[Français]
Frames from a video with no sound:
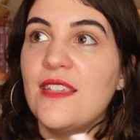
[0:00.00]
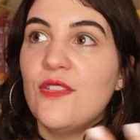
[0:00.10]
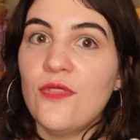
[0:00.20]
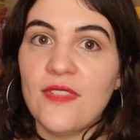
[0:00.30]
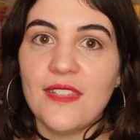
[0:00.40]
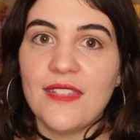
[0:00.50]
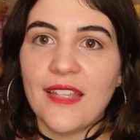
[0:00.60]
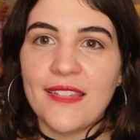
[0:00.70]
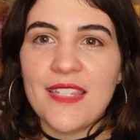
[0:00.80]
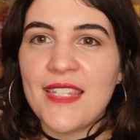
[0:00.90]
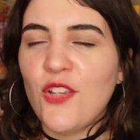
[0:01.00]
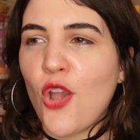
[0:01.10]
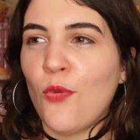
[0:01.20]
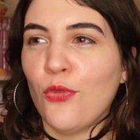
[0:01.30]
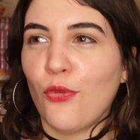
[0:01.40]
juste un Disney
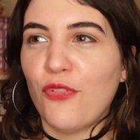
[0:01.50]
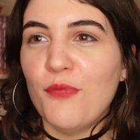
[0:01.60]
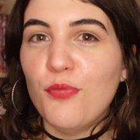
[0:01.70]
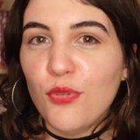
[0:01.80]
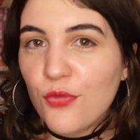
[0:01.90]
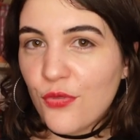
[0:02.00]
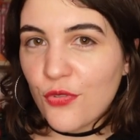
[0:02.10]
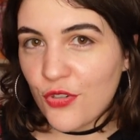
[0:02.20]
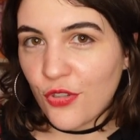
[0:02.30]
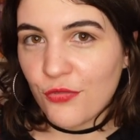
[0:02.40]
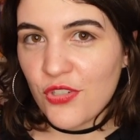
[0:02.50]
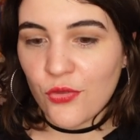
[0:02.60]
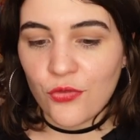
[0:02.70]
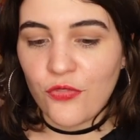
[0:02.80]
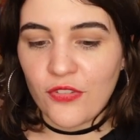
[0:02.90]
comme on n'en fait plus aujourd'hui, je
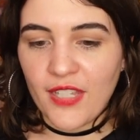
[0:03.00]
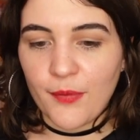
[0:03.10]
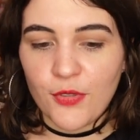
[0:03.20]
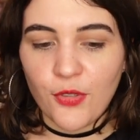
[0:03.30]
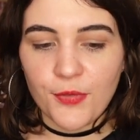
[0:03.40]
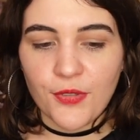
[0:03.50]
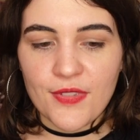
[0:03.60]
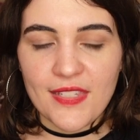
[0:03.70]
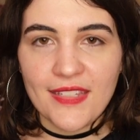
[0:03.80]
trouve, en termes d'ambiance.